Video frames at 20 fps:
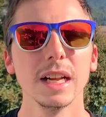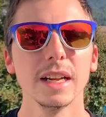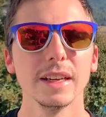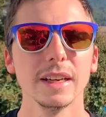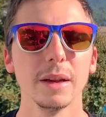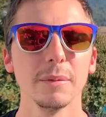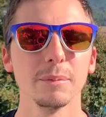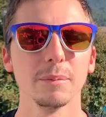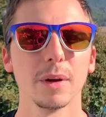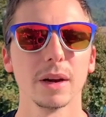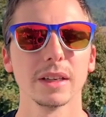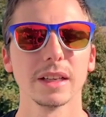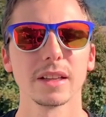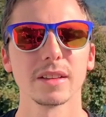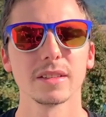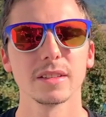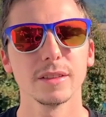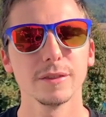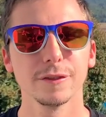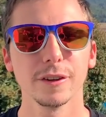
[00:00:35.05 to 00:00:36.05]
nimmt man
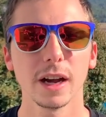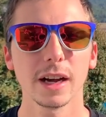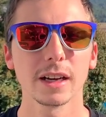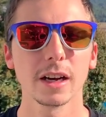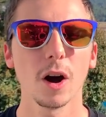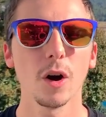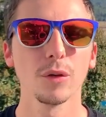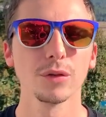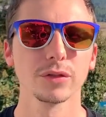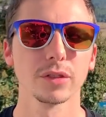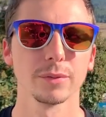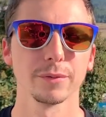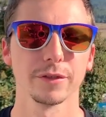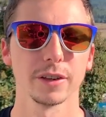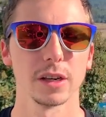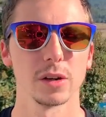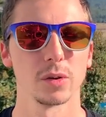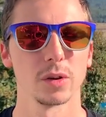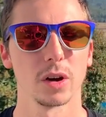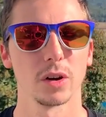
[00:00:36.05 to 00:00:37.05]
jetzt die
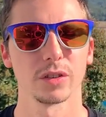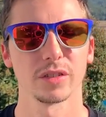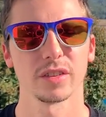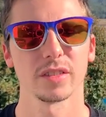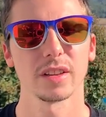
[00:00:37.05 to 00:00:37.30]
Verkaufsempfehlung raus.